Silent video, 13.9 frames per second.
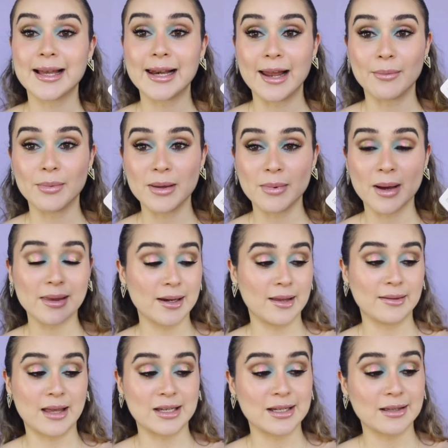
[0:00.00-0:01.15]
la viva de
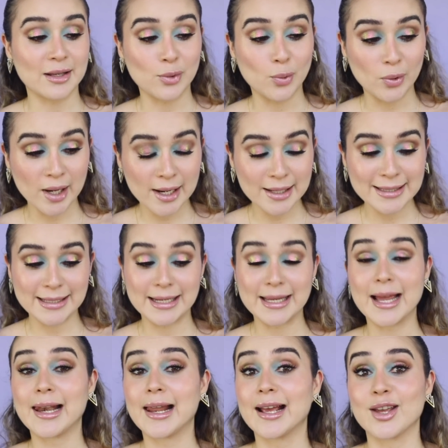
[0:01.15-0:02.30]
Natasha de Nuna,
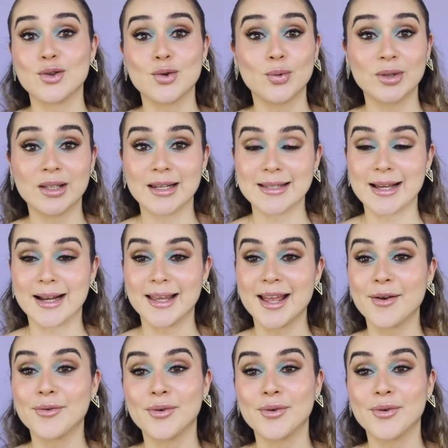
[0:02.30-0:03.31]
sería la que yo utilizaría.